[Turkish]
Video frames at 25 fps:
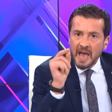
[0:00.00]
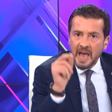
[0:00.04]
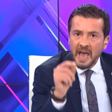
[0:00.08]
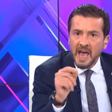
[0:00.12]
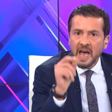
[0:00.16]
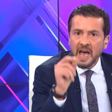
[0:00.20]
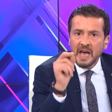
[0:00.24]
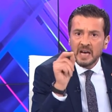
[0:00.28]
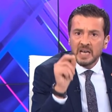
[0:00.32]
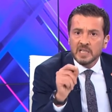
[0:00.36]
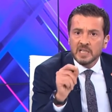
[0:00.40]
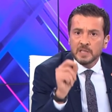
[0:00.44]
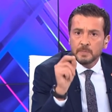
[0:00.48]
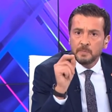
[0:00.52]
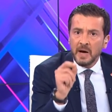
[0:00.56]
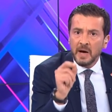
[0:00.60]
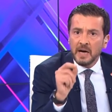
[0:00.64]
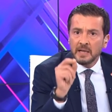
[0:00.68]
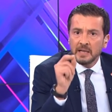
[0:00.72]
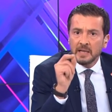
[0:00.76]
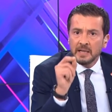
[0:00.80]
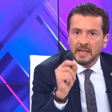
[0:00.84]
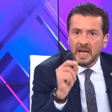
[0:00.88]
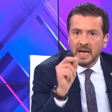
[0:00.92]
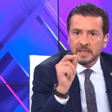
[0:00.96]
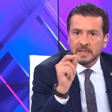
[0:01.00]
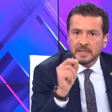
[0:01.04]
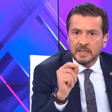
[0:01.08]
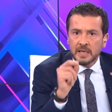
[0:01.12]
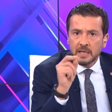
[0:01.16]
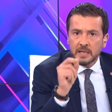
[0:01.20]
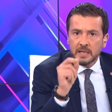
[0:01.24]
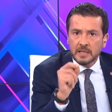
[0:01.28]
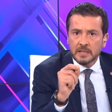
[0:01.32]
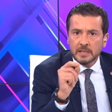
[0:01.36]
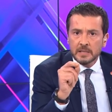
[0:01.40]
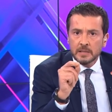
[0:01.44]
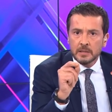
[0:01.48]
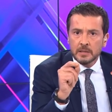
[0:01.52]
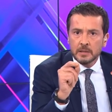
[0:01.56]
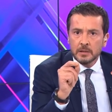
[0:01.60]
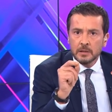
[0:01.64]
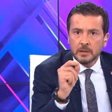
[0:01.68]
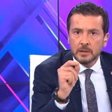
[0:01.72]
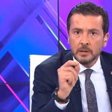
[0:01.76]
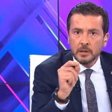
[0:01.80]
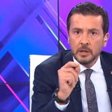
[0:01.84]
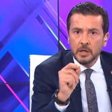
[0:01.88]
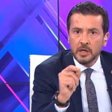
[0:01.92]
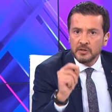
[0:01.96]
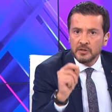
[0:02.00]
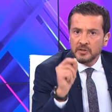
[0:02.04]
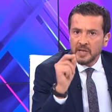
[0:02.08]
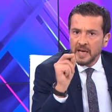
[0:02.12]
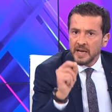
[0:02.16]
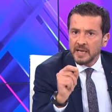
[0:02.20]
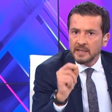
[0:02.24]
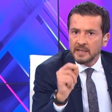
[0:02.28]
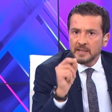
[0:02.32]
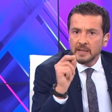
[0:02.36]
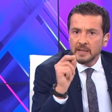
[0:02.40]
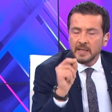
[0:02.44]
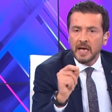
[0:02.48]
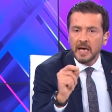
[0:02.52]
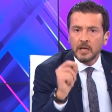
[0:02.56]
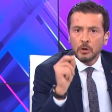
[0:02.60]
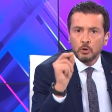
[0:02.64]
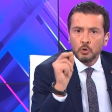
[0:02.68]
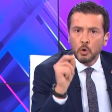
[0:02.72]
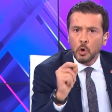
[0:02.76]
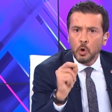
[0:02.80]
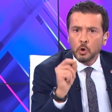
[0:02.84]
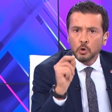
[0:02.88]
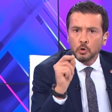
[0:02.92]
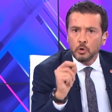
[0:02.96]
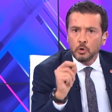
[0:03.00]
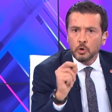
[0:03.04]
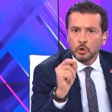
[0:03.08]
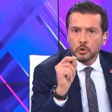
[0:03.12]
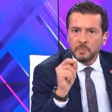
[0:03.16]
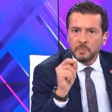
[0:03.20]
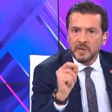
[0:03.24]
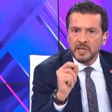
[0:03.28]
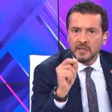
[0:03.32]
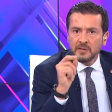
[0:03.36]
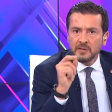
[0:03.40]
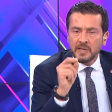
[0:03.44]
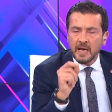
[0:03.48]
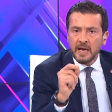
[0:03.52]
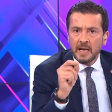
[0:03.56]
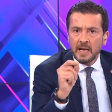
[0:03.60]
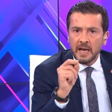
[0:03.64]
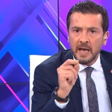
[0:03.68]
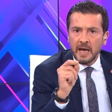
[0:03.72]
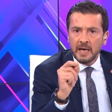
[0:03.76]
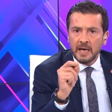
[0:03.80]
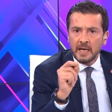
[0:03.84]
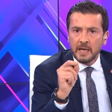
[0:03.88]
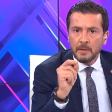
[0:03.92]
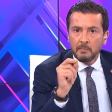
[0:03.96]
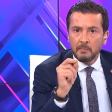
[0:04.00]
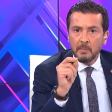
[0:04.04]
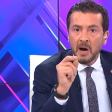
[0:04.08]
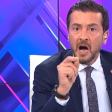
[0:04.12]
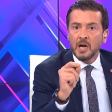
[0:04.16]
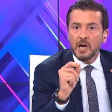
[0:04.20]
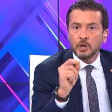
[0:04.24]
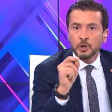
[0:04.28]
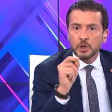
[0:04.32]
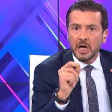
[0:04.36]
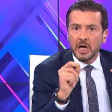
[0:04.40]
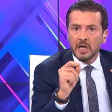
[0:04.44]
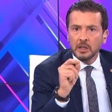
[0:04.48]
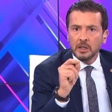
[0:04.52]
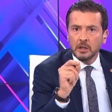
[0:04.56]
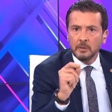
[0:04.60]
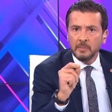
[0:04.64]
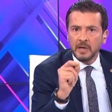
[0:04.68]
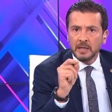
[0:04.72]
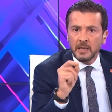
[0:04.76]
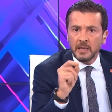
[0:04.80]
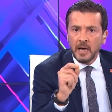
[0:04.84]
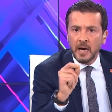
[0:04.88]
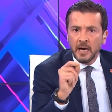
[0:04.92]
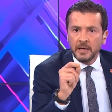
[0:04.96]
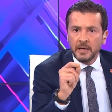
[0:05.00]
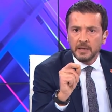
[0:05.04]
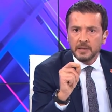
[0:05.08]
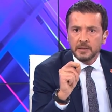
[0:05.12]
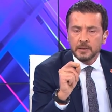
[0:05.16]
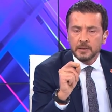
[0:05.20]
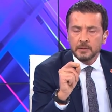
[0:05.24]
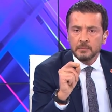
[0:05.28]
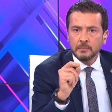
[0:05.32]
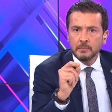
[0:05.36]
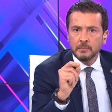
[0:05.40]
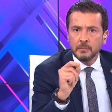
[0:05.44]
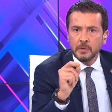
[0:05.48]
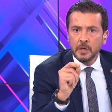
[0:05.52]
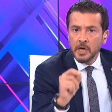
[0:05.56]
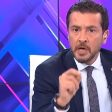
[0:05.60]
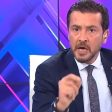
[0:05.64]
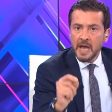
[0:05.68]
Eğer ispat ederseniz TRT'den 400 bin TL maaş aldığıma dair.